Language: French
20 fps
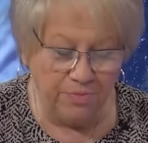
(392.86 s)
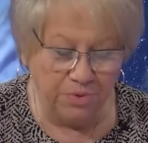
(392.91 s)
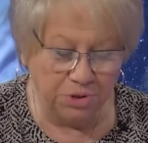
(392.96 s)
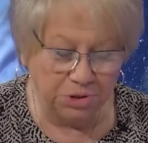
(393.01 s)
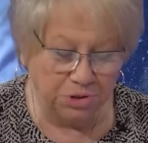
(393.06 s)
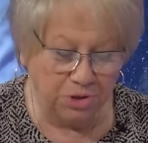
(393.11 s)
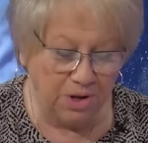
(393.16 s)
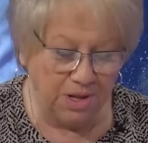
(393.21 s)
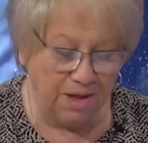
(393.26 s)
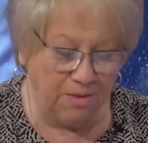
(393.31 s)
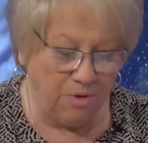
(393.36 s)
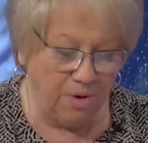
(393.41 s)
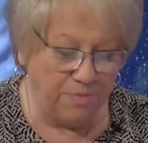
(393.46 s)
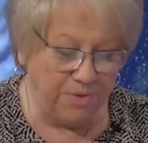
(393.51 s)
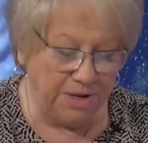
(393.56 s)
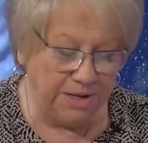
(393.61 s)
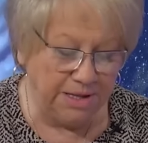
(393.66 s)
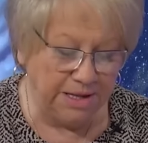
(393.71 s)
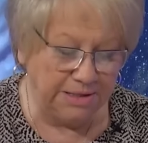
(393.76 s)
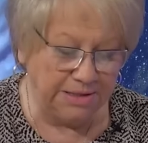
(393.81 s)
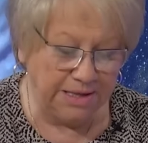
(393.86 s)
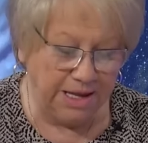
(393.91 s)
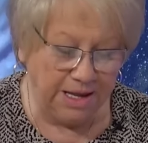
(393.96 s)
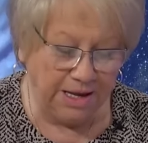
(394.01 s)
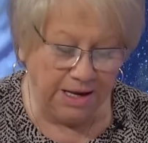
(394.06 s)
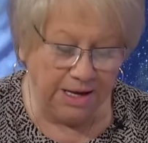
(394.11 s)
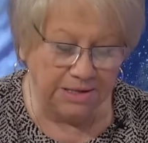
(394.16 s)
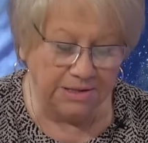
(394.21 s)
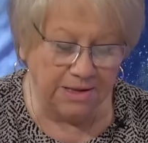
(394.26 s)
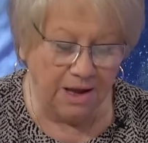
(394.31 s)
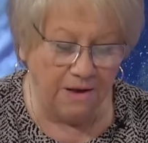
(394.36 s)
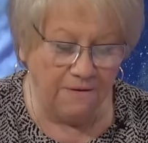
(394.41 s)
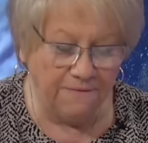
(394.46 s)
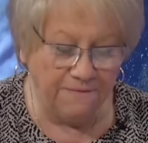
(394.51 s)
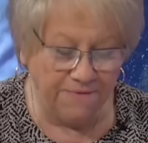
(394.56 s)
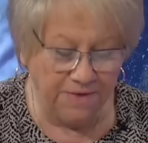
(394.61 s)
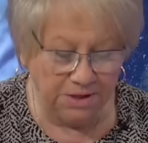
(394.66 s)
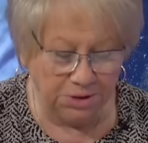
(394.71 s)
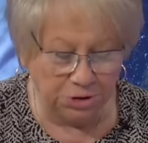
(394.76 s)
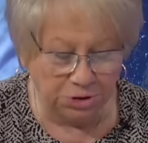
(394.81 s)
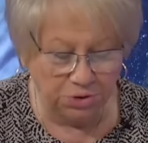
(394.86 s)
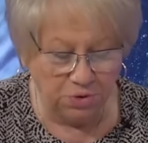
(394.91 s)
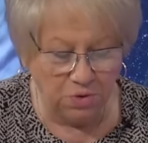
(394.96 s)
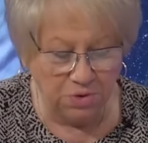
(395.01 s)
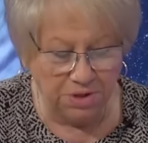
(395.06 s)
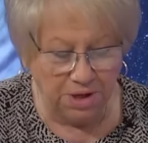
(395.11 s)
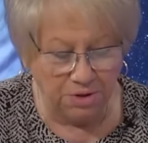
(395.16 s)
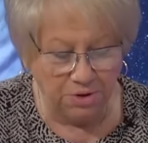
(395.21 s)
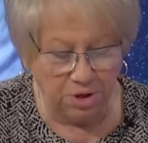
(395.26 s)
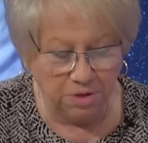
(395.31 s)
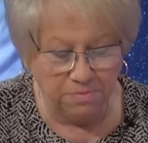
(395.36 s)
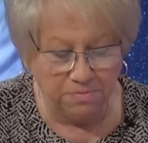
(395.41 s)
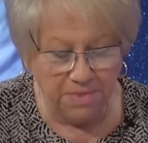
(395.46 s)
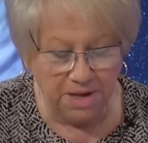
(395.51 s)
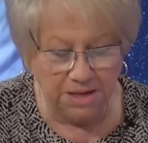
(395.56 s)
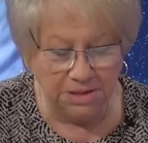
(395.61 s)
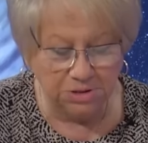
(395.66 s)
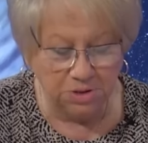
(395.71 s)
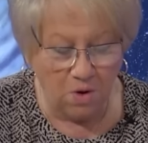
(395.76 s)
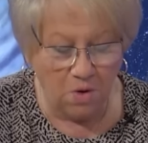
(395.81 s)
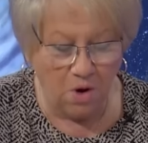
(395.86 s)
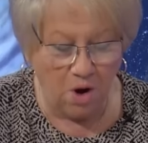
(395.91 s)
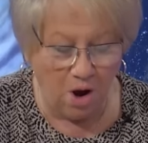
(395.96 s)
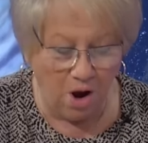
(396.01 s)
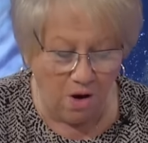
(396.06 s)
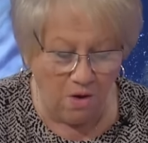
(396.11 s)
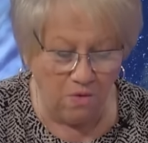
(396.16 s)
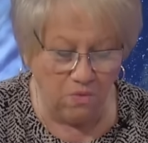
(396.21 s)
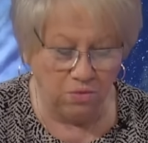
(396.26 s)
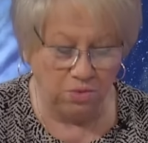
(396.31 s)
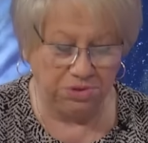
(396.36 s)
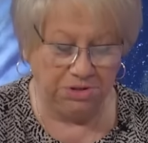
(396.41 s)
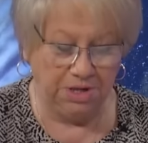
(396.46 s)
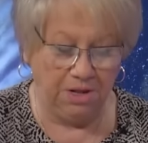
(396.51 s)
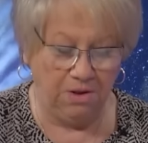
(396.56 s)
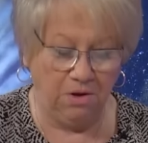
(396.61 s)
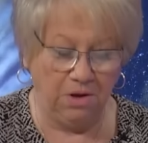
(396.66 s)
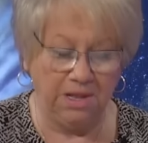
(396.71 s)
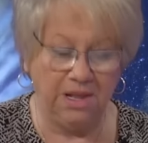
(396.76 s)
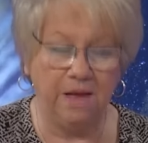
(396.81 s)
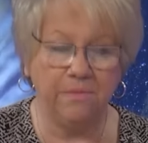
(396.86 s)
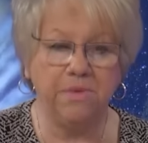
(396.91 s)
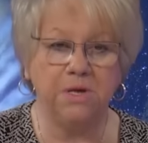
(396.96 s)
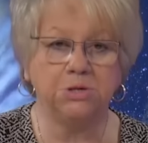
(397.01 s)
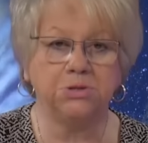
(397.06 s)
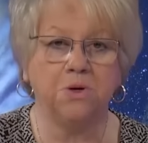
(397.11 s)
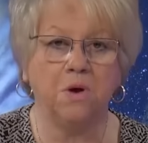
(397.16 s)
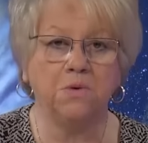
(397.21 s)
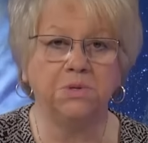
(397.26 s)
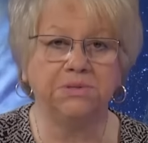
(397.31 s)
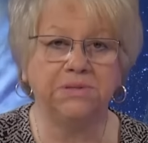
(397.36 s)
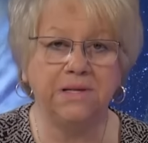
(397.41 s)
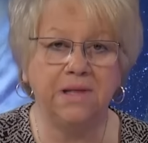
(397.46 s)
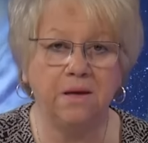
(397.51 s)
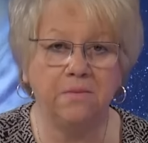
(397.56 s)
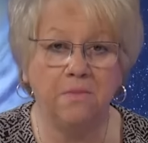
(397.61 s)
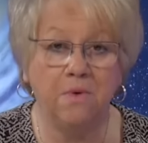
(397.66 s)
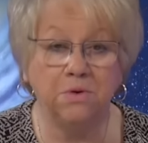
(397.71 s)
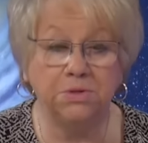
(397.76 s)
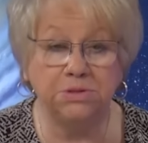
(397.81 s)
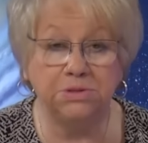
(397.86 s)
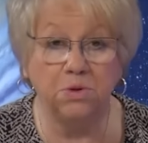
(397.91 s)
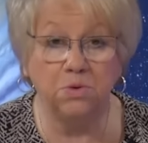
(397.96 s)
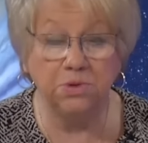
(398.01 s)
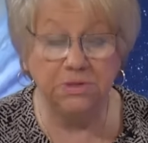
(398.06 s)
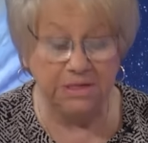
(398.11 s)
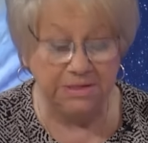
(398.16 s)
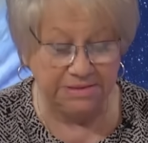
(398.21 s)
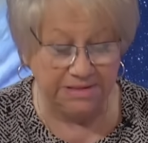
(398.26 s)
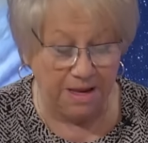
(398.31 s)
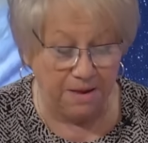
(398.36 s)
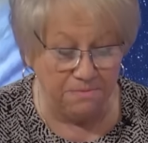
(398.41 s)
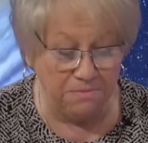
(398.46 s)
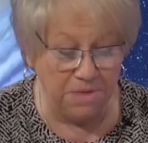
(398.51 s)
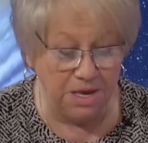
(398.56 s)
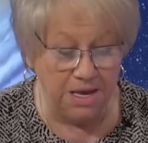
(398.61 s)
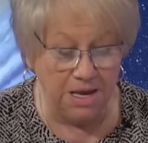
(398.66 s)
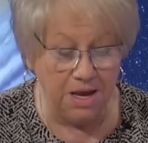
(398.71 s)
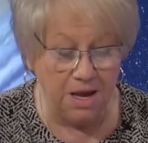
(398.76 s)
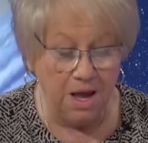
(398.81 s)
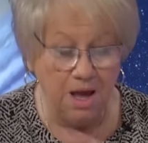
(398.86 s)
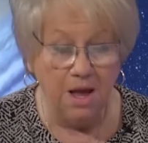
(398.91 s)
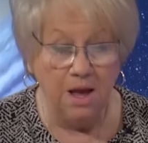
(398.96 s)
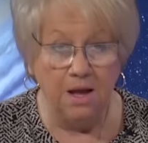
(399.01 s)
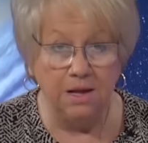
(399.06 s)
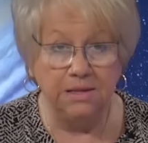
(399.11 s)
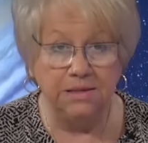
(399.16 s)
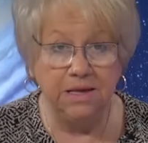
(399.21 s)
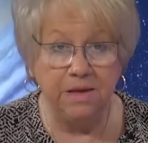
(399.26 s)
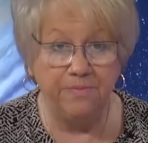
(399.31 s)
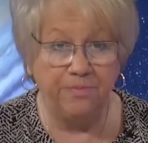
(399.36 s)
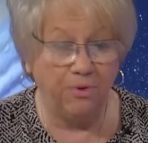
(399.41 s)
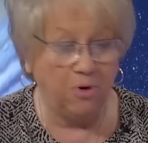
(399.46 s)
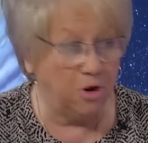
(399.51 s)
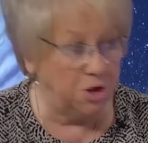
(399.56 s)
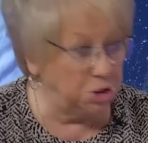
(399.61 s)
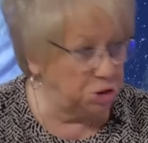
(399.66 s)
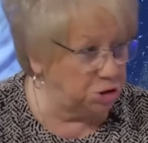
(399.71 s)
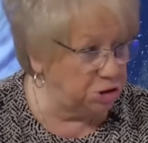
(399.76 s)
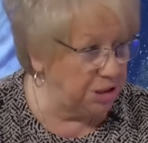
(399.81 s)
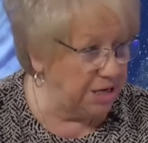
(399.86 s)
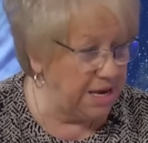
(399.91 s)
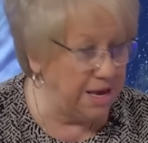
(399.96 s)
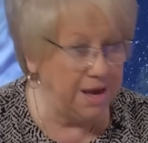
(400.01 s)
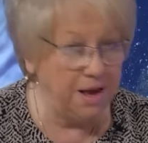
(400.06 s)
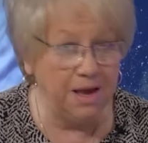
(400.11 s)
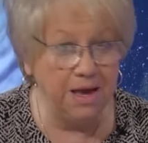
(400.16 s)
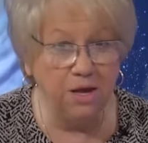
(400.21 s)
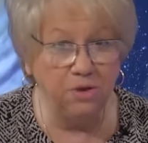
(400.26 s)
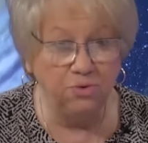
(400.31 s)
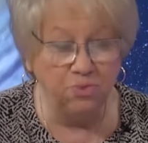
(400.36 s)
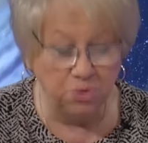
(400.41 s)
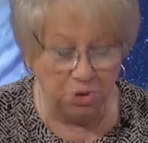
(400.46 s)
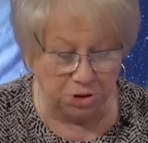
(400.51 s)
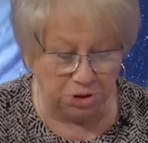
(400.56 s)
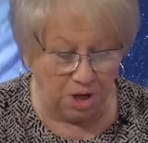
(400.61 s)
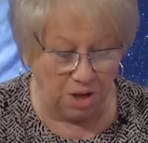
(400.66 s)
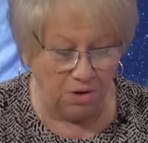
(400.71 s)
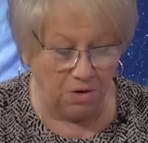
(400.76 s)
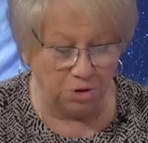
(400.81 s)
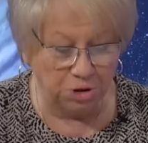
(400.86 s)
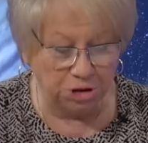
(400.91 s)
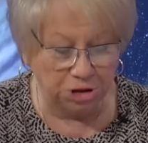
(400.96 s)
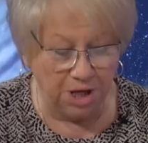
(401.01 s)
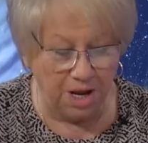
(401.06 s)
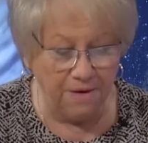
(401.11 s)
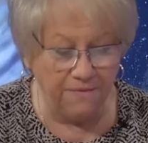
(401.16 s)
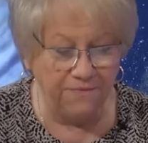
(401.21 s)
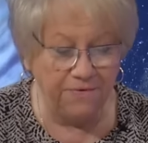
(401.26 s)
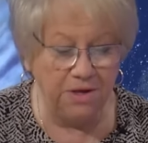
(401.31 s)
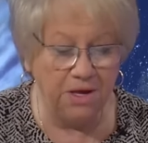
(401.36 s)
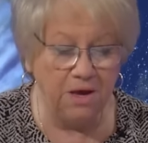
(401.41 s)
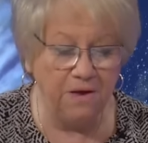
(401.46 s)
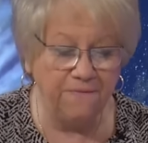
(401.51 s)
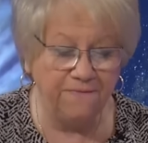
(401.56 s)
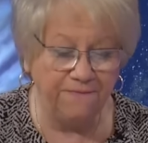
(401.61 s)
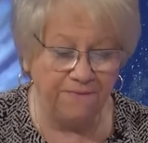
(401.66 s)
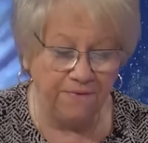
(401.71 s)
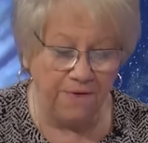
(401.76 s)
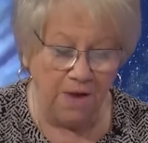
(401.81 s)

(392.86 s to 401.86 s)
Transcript: puisque la mort planétaire est en verso dans notre maison 11. Alors, la maison, c'est la maison des amis, des projets et tout ça. Alors, janvier,